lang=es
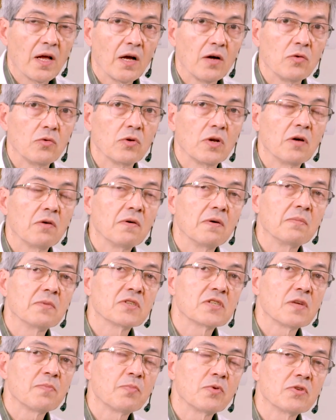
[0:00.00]
Ahora
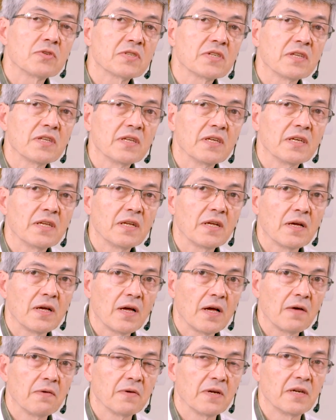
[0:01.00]
vamos a proceder
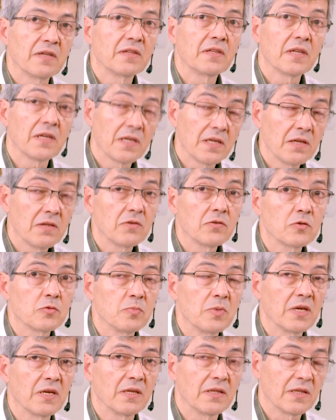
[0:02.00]
a ver
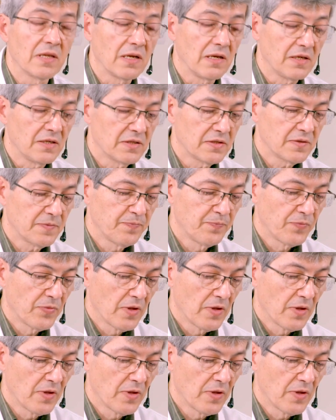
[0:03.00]
tejidos vegetales.